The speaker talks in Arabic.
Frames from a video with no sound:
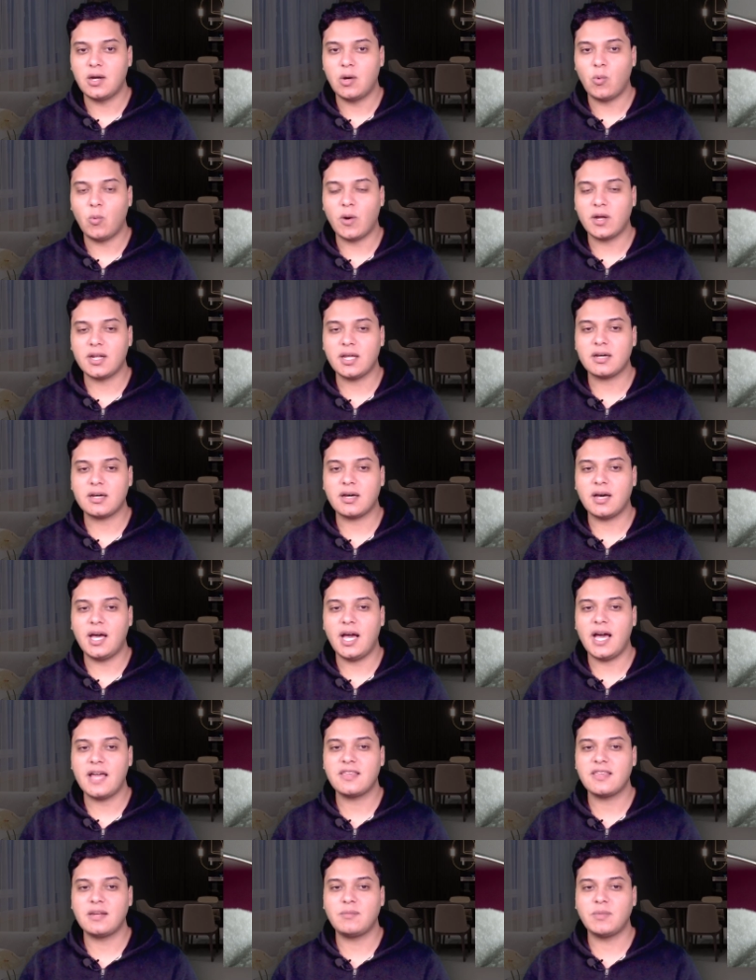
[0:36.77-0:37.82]
ولاقى
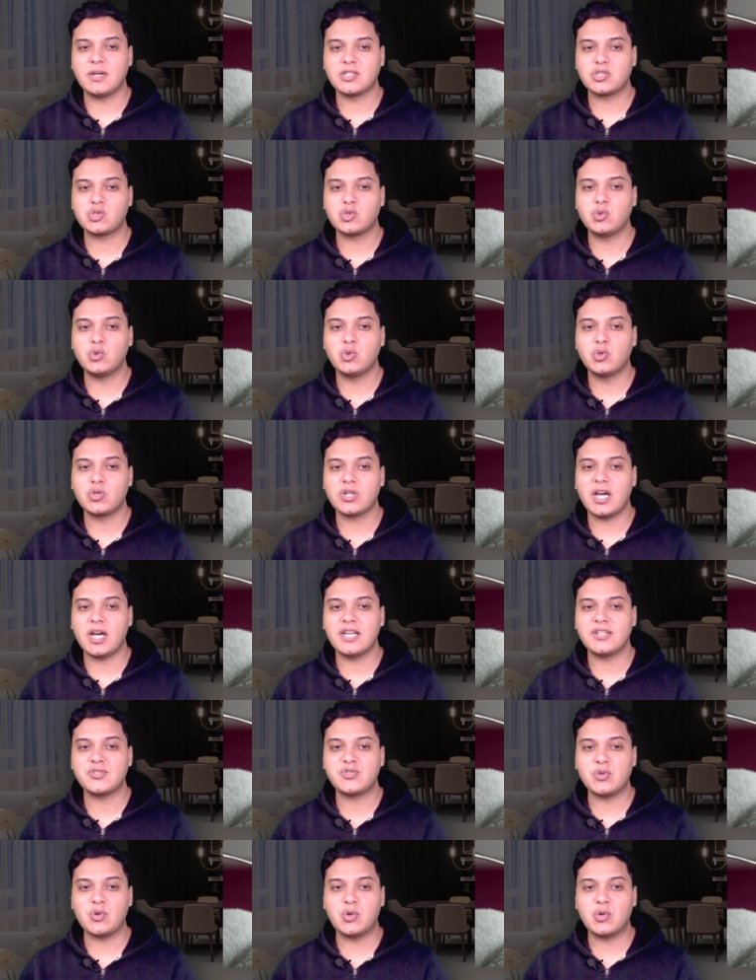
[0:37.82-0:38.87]
هذا المنشور
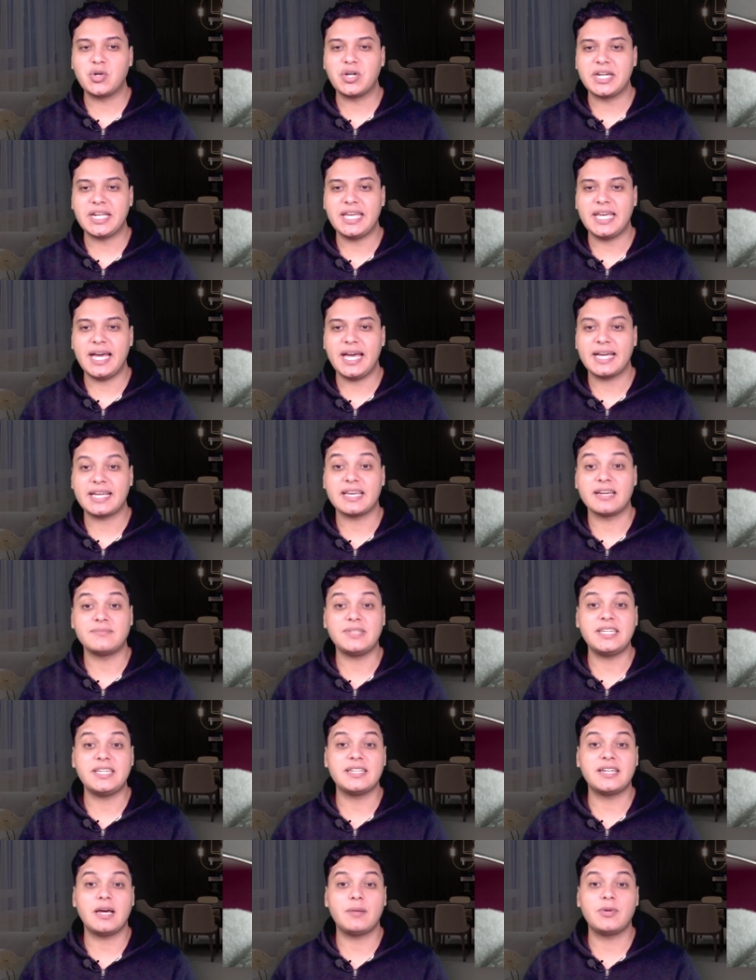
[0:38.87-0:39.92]
سخرية
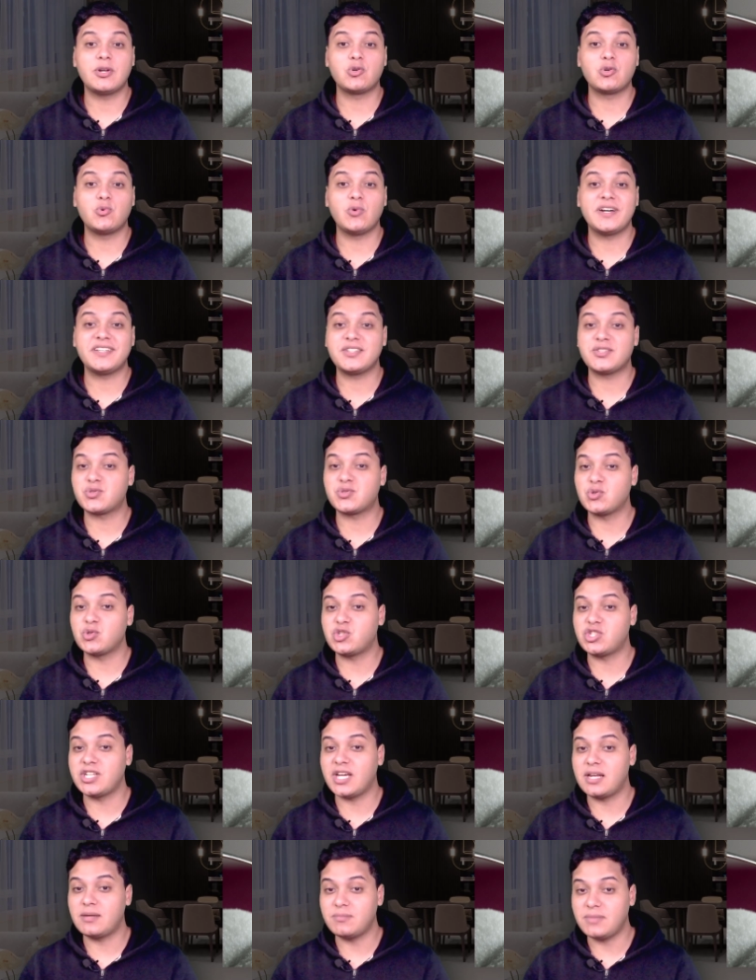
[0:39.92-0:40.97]
كبيرة من رواد
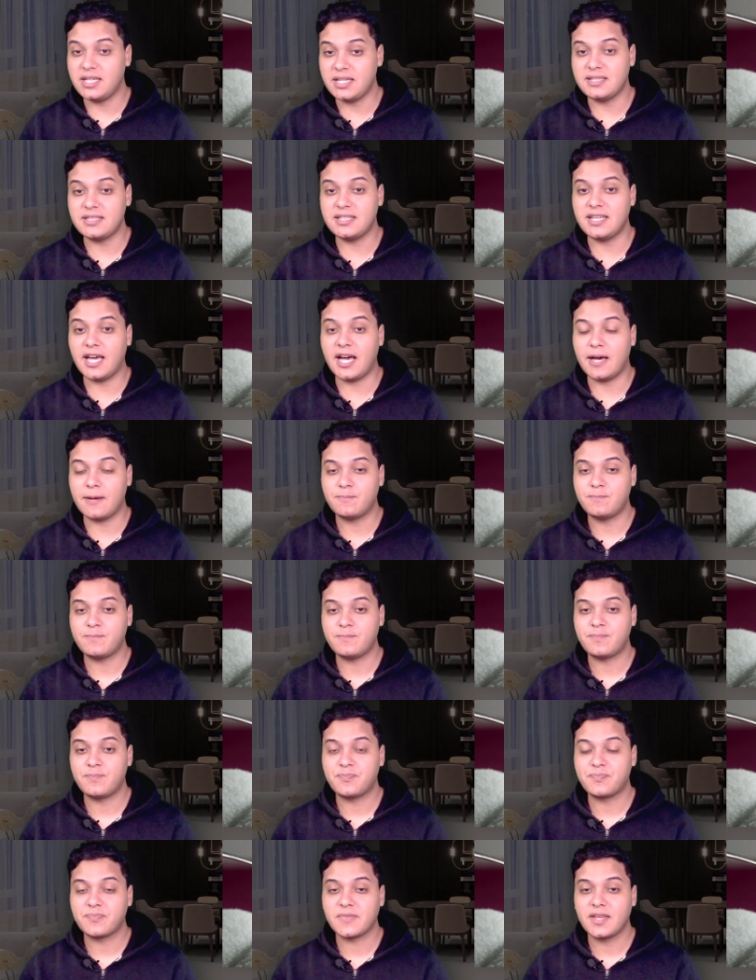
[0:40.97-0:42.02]
السوشيال ميديا
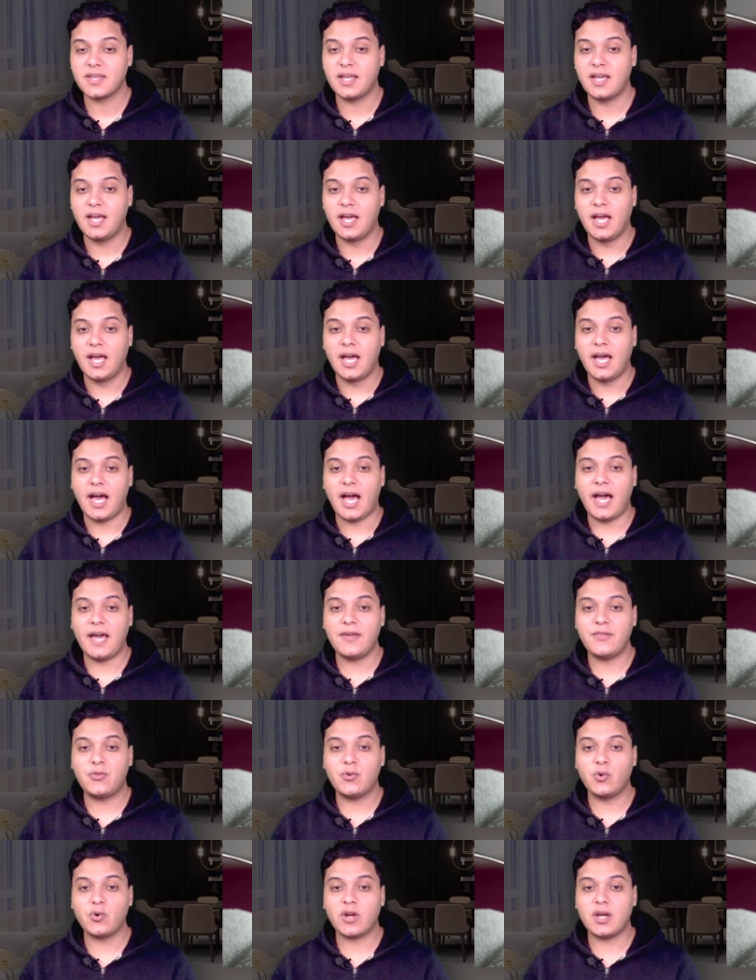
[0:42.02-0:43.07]

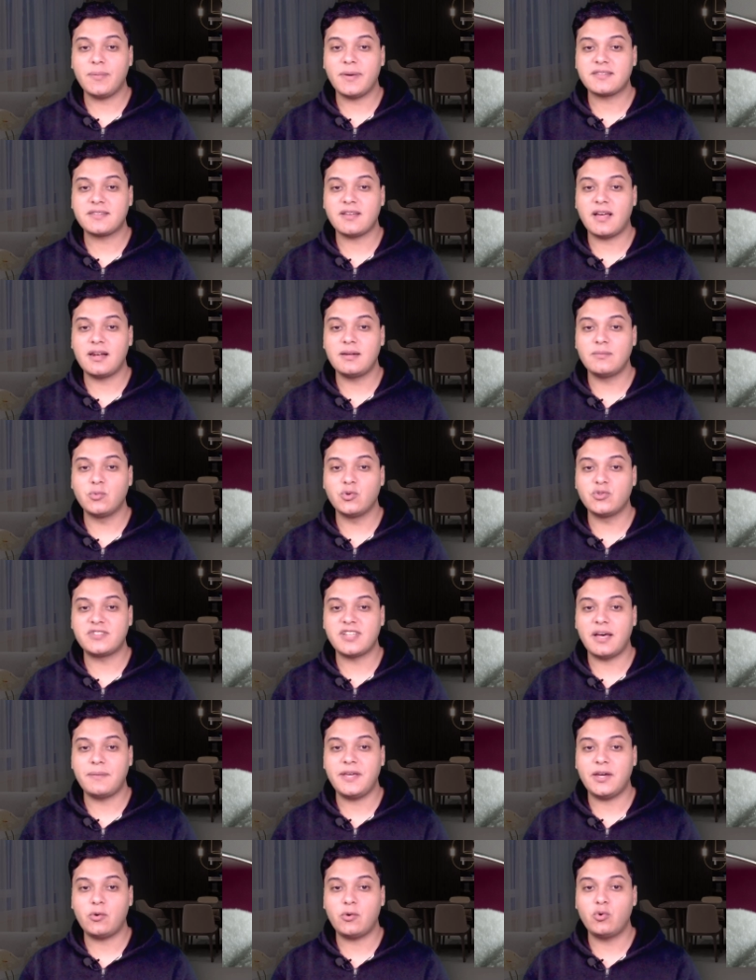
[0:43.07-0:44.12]
حيث ربط
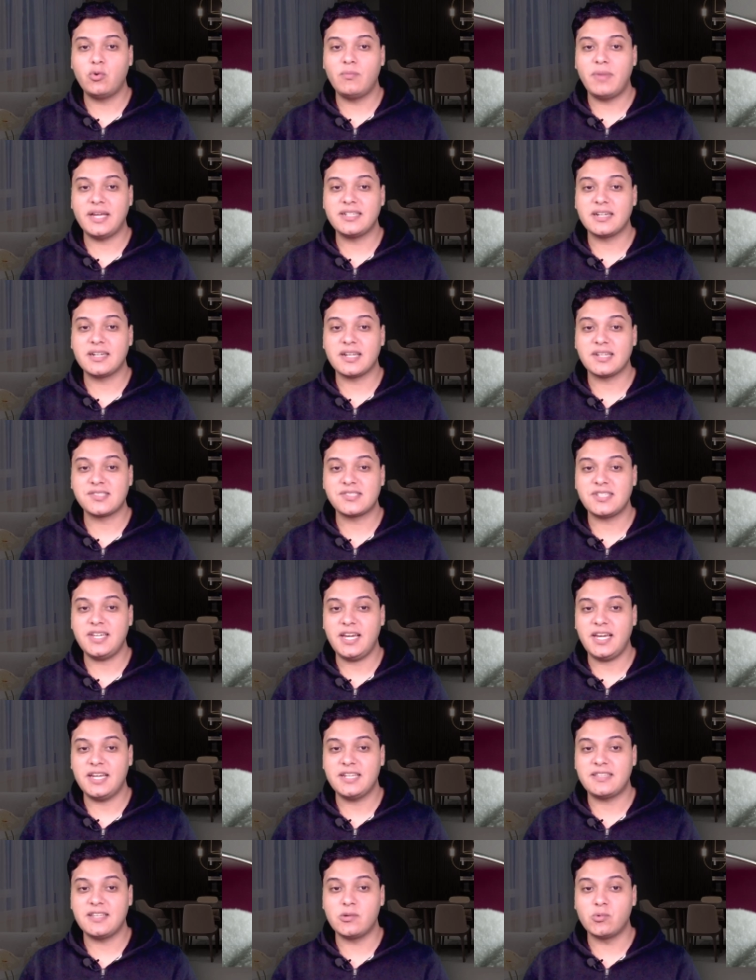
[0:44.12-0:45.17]
المتابعون بين
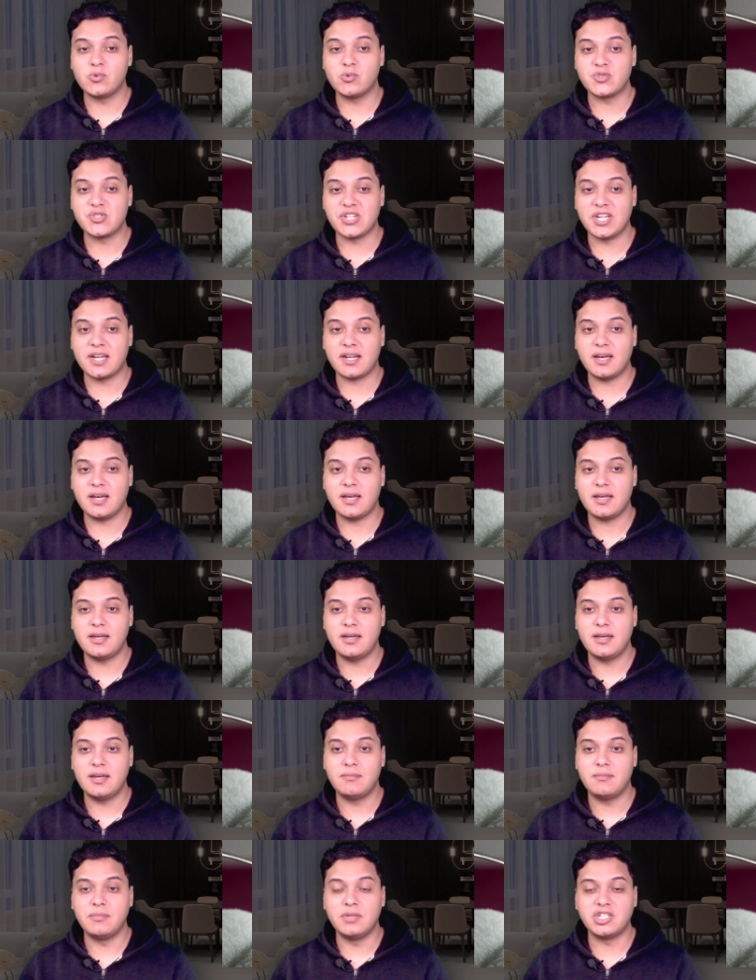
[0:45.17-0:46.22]
نصيحة الوزارة
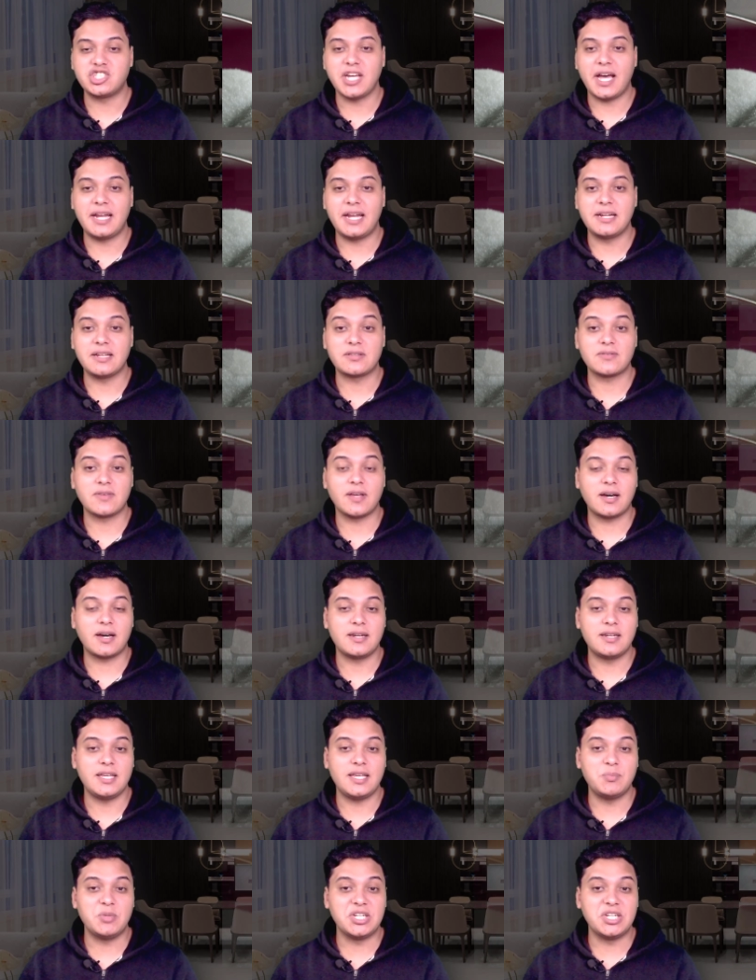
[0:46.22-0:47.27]
بشأن
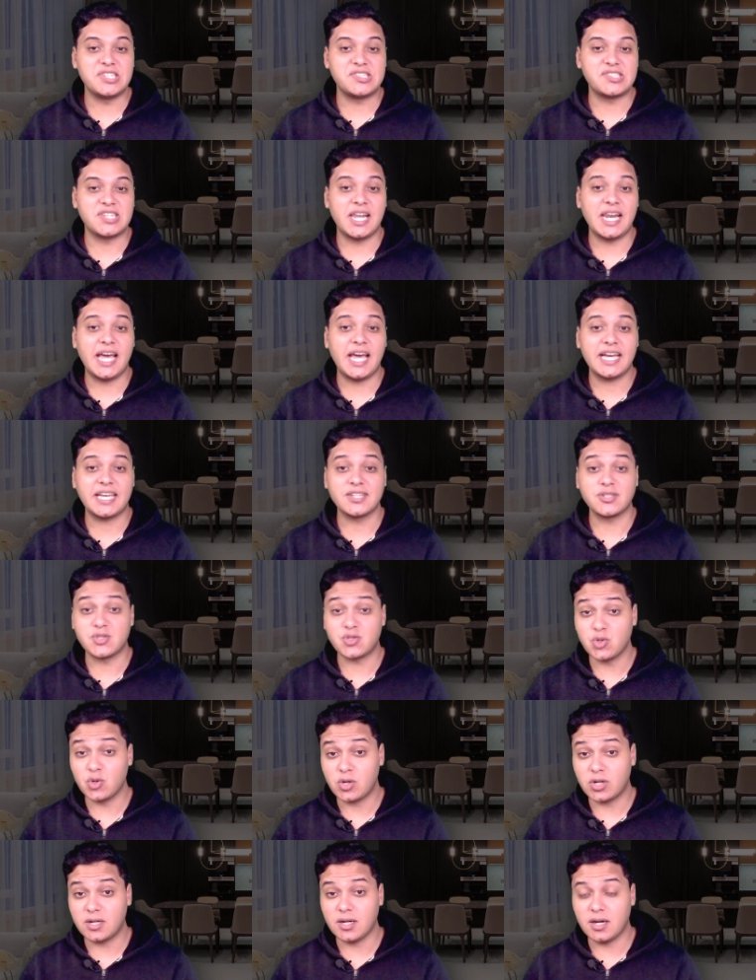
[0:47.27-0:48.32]
التقليل من استهلاك
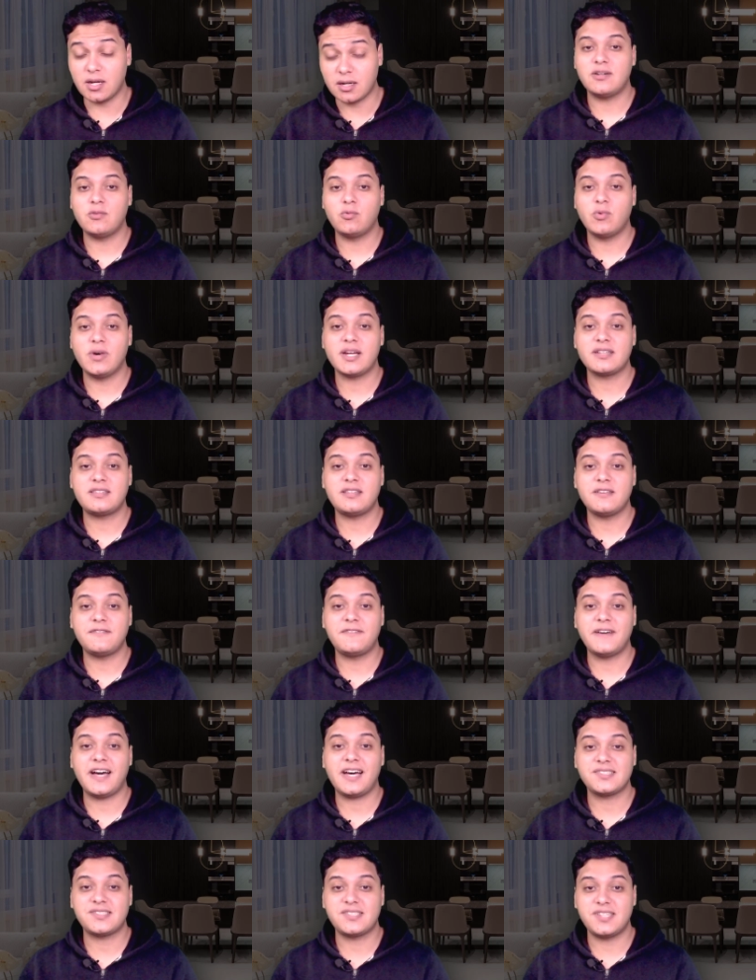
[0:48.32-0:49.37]
السكر
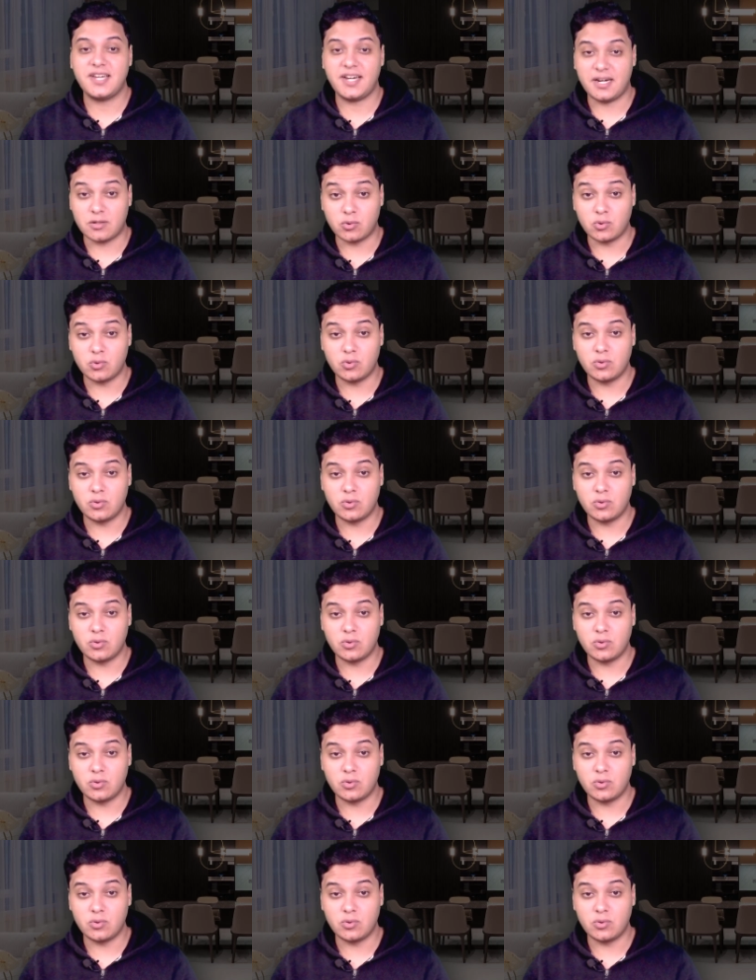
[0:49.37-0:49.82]
وارتفاع سعره